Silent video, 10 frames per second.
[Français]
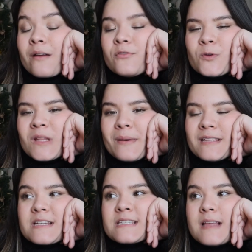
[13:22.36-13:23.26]
Bref, du coup, on a
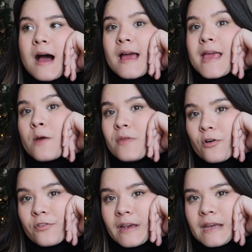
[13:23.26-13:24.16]
partagé ça et on est
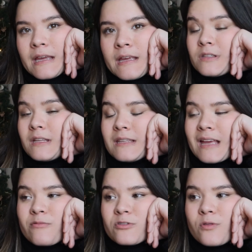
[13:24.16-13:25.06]
rentré. Bon, c'était une
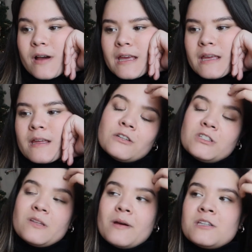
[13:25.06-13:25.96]
très bonne soirée. Je
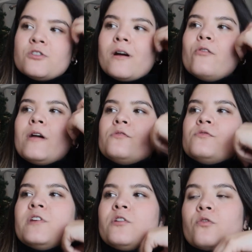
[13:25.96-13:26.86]
sais pas si j'aurai
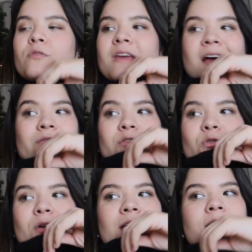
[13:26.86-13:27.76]
l'occasion d'y retourner avant
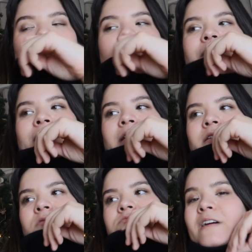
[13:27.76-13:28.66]
Noël parce qu'en vrai,
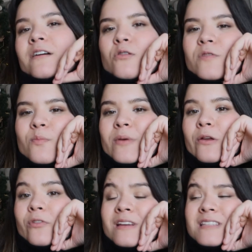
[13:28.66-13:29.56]
euh, rien que le fait de payer
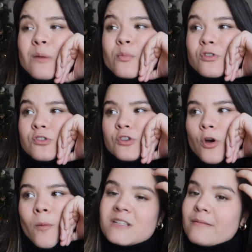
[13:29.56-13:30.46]
l'entrée, c'est un peu
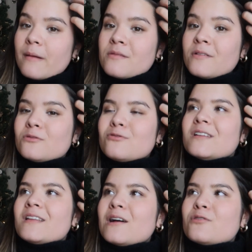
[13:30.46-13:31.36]
chiant. Mais j'aimerais bien faire
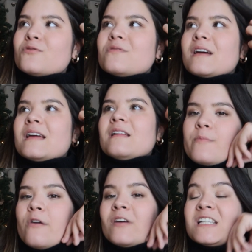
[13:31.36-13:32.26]
d'autres attractions en vrai.
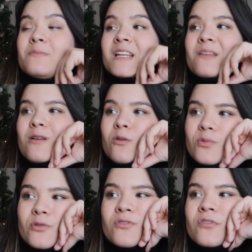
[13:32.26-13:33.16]
Mais en vrai, j'ai bien aimé
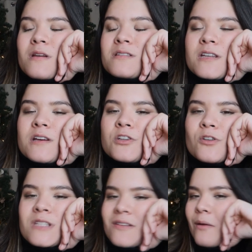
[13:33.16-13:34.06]
l'ambiance. Mais ce qui est
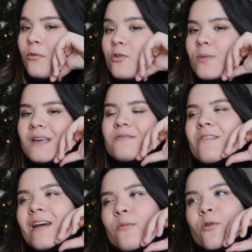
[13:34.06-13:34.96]
chiant, c'est vraiment le prix.
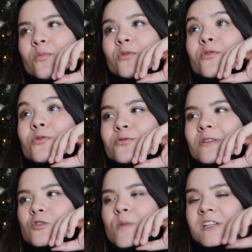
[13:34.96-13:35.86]
Enfin, vraiment, pour le coup,
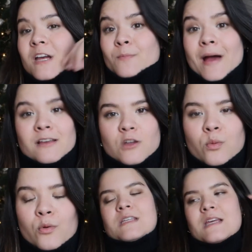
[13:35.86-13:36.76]
tout est super cher. Par
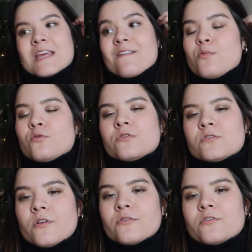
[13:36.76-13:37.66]
exemple, il y avait beaucoup de
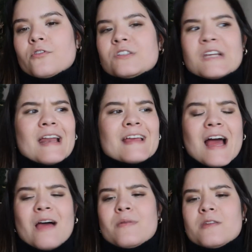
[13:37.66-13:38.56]
stands de genre tir à la
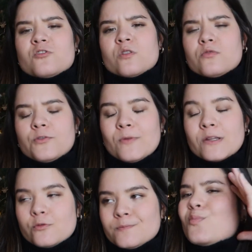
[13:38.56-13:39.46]
carabine, chamboule tout
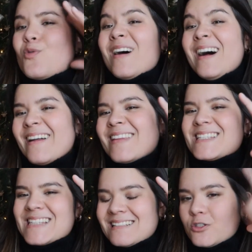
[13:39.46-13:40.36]
et tout. Pour un
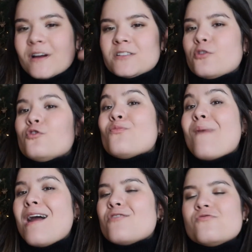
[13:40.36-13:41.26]
essai, genre ils te donnent une
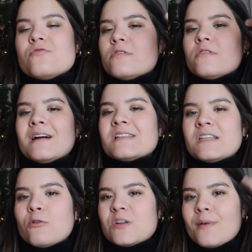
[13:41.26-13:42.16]
balle ou euh, un
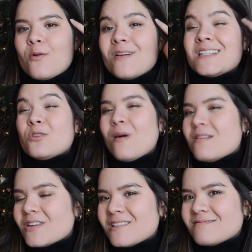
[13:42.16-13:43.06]
tir ou je sais pas quoi, c'est 3
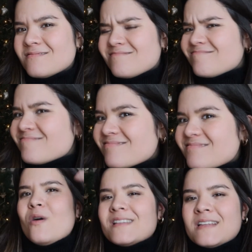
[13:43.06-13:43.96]
livres.
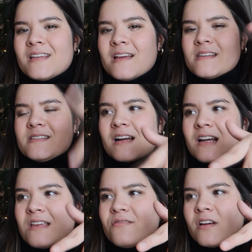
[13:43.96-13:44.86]
3 essais, c'est
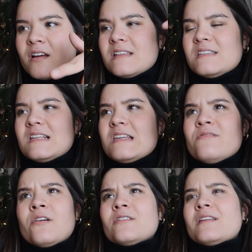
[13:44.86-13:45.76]
5 livres. Et 10
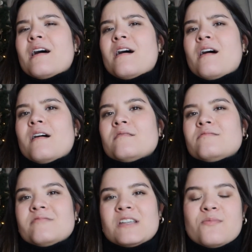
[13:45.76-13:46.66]
livres, t'as.
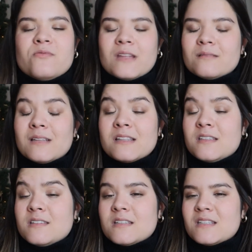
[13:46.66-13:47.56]
Je sais plus, t'as peut-être
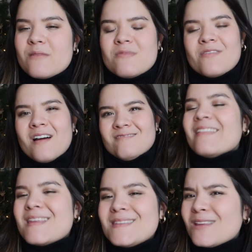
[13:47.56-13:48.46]
10 essais, mais enfin,
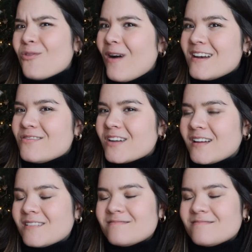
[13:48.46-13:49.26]
un essai, 3 livres.